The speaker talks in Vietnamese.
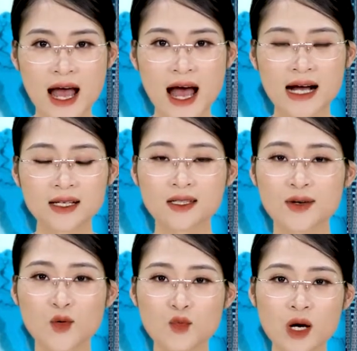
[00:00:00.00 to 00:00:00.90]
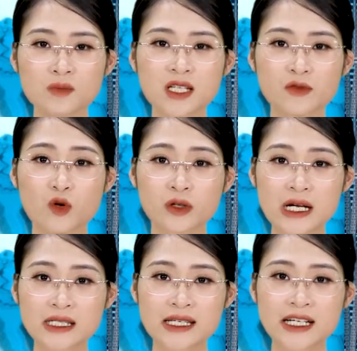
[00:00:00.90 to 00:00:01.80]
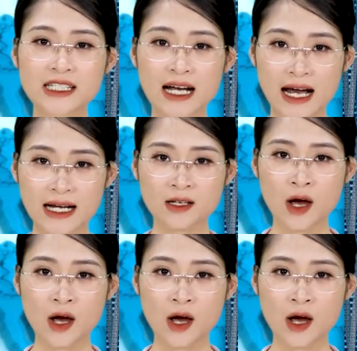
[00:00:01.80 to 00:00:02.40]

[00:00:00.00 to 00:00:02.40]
hãng thường cung cấp dịch vụ taxi chặng ngắn